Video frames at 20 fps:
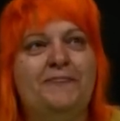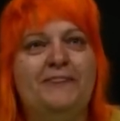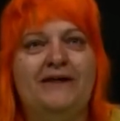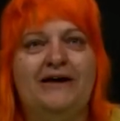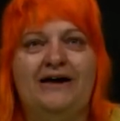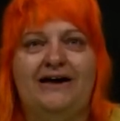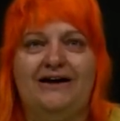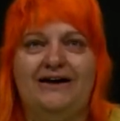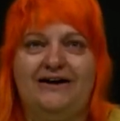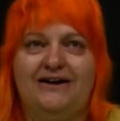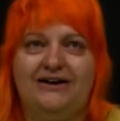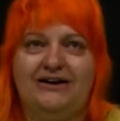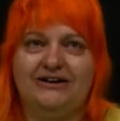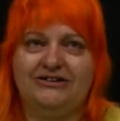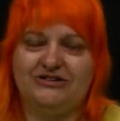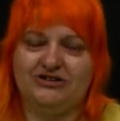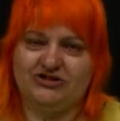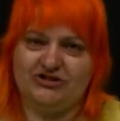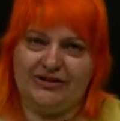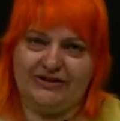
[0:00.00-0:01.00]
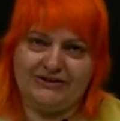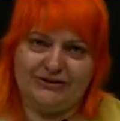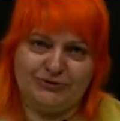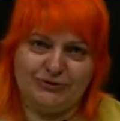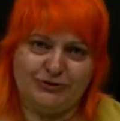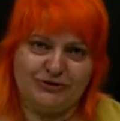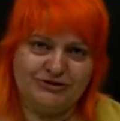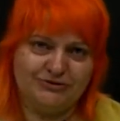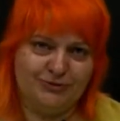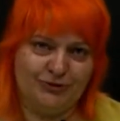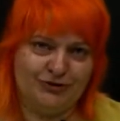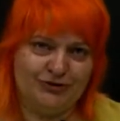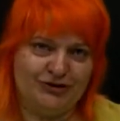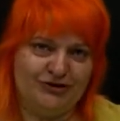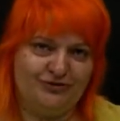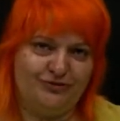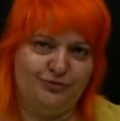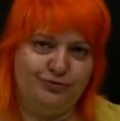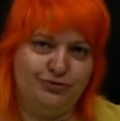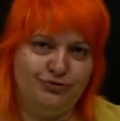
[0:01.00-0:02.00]
А, это человек, который смотрит в
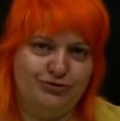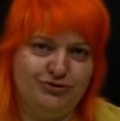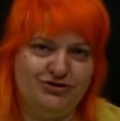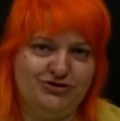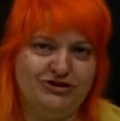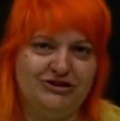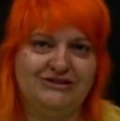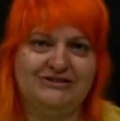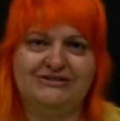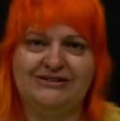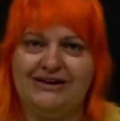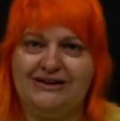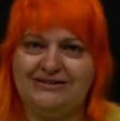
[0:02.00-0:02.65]
будущее и знает,